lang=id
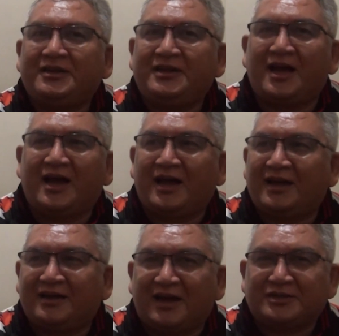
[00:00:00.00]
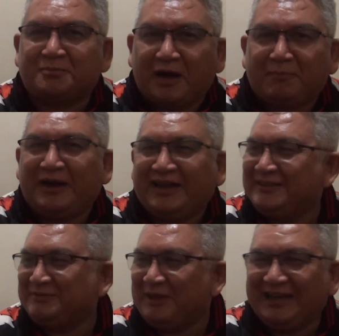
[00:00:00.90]
ya nggak seberapa lah
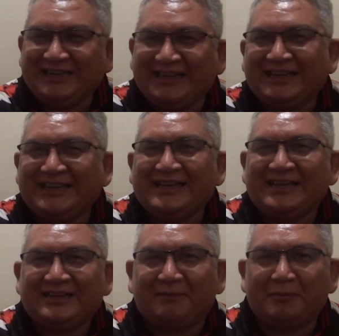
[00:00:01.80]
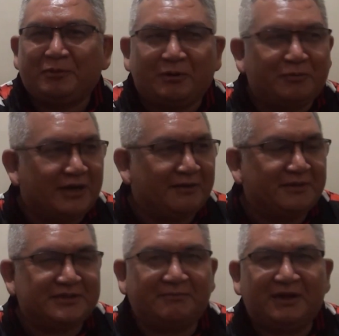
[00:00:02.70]
jumlahnya, tapi mudah-mudahan
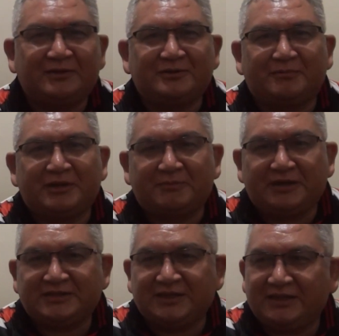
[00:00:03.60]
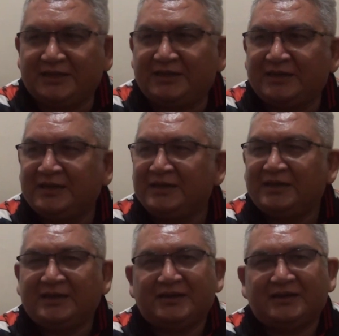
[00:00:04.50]
bisa bantu teman-teman di sini. Amin.
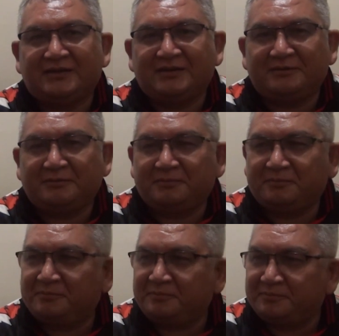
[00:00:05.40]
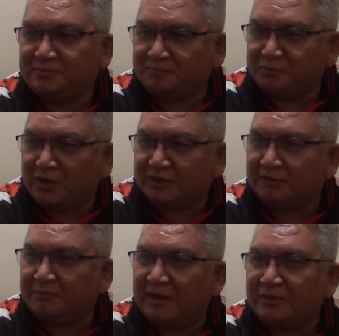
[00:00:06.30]
Eh, Amin. Um, buat
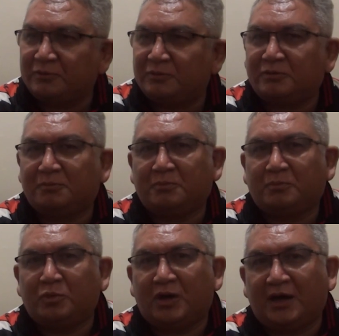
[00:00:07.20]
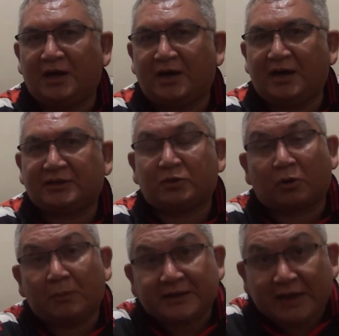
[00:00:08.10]
membantu buat
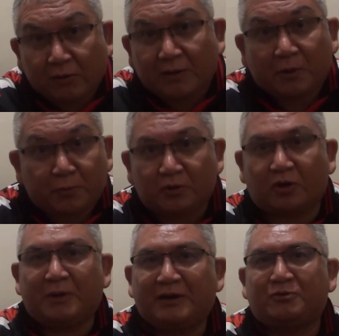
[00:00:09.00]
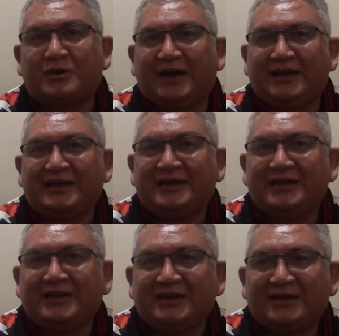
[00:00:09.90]
korban nyawa maupun korban luka ya.
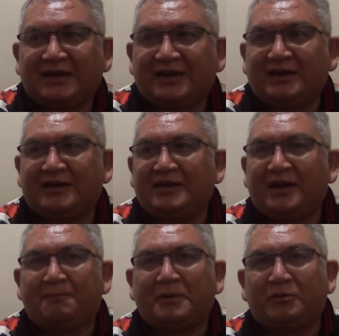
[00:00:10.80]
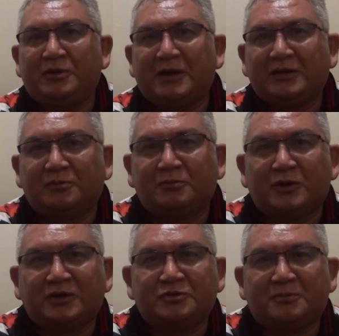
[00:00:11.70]
Karena kan yang perlu dibantu
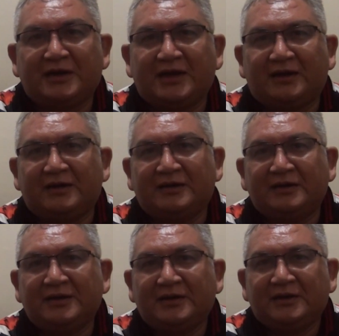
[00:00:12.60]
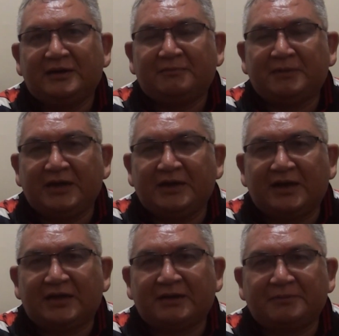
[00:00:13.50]
bukan cuma yang
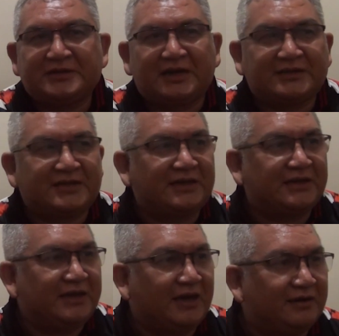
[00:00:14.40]
meninggal tapi saya rasa yang